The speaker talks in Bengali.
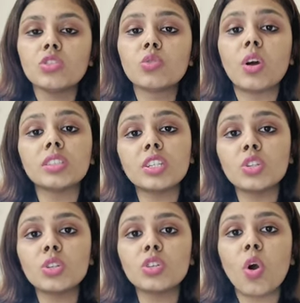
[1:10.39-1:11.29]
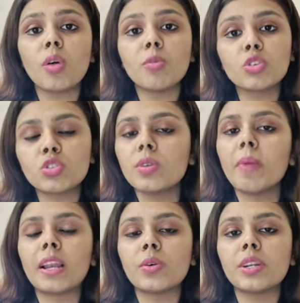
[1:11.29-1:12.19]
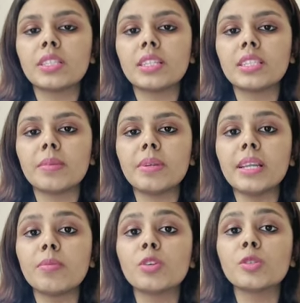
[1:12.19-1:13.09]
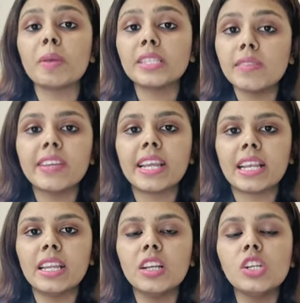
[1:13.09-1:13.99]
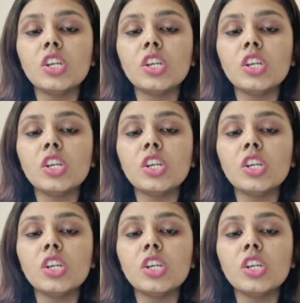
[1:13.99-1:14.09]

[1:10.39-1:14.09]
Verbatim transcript: সো কনস্টিটিউশনটা অবশ্যই ভালো করে জেনে যাবেন এবং স্পেসিফিক্যালি